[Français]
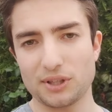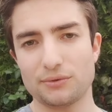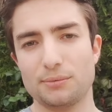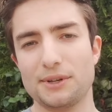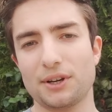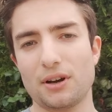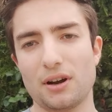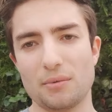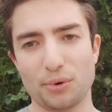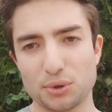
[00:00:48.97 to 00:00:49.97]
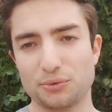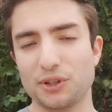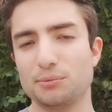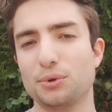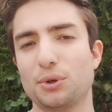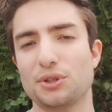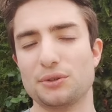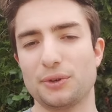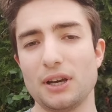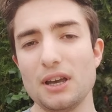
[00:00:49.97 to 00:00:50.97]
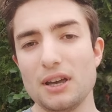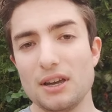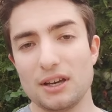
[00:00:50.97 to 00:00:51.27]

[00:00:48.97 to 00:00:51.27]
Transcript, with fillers: Ça vous mènera à un post Facebook que j'ai fait.